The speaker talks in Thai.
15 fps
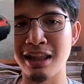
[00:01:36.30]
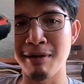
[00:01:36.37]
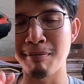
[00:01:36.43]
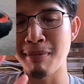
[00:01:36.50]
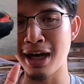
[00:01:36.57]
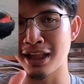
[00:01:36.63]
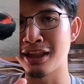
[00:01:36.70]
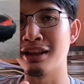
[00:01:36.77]

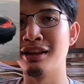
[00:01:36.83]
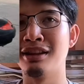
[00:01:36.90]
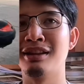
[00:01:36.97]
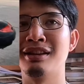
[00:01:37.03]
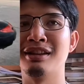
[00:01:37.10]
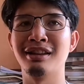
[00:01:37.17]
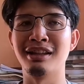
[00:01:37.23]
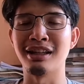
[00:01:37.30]
น้ำมัน
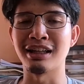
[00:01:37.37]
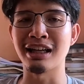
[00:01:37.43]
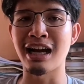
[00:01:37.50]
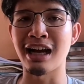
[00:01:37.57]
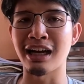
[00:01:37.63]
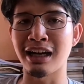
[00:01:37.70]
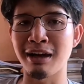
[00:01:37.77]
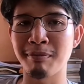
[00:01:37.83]
หนึ่งค
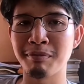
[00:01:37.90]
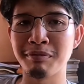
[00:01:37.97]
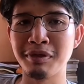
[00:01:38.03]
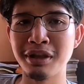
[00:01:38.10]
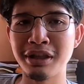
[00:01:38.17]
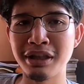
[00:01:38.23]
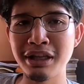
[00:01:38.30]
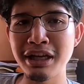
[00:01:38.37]
รั้งครับ
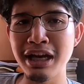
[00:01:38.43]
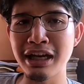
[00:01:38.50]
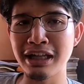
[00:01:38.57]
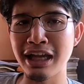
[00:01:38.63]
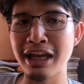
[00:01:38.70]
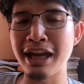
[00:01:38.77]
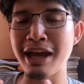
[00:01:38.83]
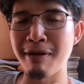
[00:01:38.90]
เนื่อง
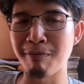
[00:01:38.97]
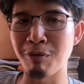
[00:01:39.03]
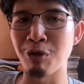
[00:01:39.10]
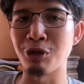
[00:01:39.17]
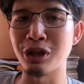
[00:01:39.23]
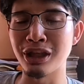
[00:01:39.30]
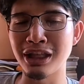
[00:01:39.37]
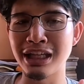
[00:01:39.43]
ในเหตุผ
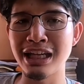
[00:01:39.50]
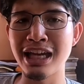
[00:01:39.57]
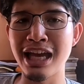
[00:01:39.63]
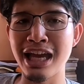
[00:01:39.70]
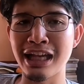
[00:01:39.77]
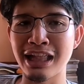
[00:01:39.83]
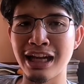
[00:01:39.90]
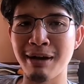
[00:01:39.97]
ลนี้
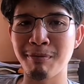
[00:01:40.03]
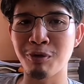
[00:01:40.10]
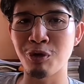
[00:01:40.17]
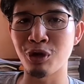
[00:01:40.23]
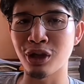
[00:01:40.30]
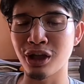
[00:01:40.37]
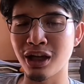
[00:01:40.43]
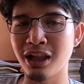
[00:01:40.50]
เองนะครับ
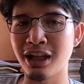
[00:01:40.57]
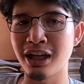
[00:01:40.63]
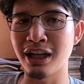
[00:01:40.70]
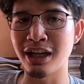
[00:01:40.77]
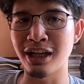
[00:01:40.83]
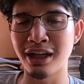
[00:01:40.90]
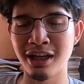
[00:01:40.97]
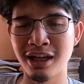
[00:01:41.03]
คนก็เล
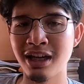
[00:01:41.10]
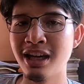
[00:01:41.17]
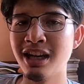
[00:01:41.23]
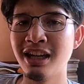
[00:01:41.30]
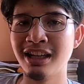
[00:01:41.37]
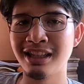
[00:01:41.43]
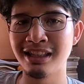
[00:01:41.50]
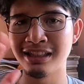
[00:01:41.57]
ย
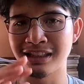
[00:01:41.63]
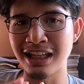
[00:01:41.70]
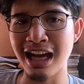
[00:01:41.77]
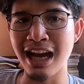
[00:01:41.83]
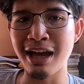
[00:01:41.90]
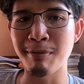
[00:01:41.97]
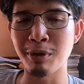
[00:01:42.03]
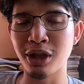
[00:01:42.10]

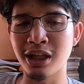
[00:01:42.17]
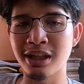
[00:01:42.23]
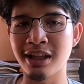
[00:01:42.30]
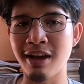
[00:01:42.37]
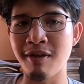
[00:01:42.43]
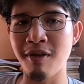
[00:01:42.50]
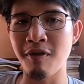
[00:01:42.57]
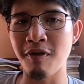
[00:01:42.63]
ใช้มอเตอร์ไซ
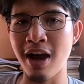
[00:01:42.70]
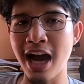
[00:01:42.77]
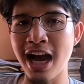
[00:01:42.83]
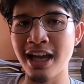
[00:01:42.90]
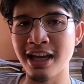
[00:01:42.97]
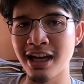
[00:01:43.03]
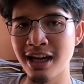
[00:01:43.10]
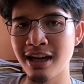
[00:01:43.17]
ค์ไฟฟ้า
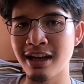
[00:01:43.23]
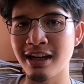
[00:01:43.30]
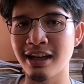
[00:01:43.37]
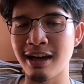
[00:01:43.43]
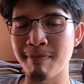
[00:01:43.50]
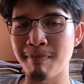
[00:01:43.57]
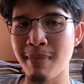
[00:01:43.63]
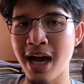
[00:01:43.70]
เยอะ
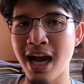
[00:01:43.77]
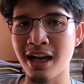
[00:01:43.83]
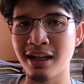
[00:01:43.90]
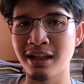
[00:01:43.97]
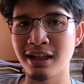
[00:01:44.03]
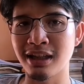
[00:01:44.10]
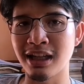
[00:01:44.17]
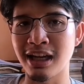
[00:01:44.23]
กันมาก
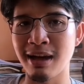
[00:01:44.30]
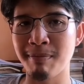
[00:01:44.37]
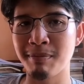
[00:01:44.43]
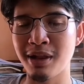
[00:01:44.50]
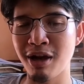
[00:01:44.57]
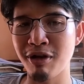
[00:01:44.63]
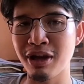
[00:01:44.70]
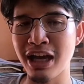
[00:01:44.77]
ขึ้นนะครับ
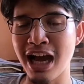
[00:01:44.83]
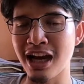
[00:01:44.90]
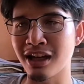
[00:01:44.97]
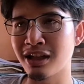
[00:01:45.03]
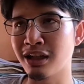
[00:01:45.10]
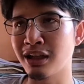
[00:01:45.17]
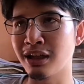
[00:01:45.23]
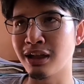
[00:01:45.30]
แล้วอีกอย่าง
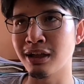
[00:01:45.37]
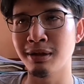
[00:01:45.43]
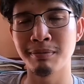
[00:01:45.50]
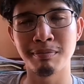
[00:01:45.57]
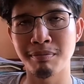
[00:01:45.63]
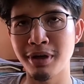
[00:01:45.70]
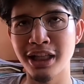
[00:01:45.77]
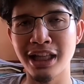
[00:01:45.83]
คือ
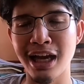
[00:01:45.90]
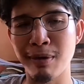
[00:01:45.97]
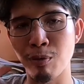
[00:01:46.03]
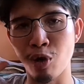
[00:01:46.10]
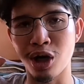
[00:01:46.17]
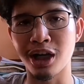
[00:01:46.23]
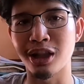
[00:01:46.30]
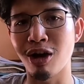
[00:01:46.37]
ไม่ใส่หม
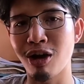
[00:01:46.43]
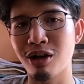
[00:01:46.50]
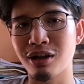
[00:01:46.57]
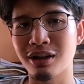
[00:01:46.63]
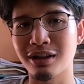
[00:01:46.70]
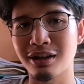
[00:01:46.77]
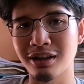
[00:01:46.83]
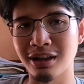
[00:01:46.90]
วกกันน็อก
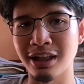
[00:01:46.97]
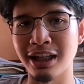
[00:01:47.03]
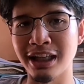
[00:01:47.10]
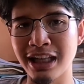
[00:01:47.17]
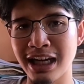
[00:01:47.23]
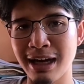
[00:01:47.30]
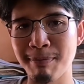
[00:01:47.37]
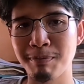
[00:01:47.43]
เลย
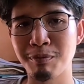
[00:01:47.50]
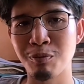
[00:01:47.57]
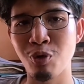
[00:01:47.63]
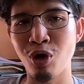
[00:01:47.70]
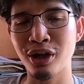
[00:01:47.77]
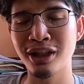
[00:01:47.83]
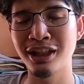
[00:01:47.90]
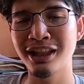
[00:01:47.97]
นะครับ
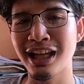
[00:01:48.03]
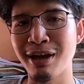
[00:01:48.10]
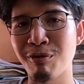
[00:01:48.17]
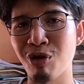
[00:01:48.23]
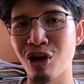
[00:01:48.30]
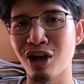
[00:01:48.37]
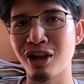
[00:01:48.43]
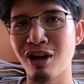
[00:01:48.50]
พวกที่ใส่
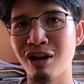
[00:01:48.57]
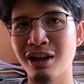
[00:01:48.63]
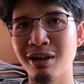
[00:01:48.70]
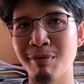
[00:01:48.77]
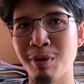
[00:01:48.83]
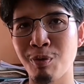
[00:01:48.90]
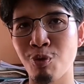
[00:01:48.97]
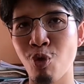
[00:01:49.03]
หมวกกันน็อกก็
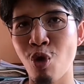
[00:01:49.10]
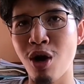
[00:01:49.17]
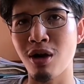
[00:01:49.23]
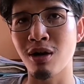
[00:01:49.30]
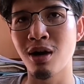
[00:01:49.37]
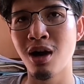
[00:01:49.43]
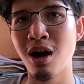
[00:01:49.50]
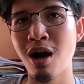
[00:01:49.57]
จะเป็นพวก
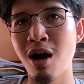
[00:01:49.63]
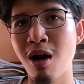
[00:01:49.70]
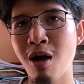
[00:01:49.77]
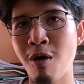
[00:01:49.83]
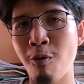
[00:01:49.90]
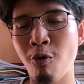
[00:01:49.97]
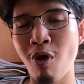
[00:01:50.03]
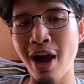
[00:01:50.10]

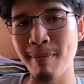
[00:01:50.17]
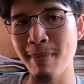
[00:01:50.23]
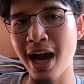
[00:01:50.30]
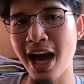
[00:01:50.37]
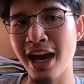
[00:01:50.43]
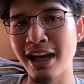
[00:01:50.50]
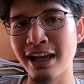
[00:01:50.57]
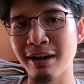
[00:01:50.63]
ว่าย
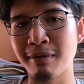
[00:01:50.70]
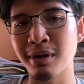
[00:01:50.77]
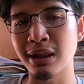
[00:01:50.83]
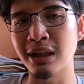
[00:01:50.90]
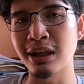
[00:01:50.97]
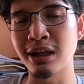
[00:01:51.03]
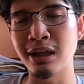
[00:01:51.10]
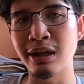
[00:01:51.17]
ไม้ครับ
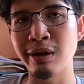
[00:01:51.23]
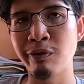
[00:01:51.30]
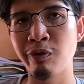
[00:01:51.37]
หรือ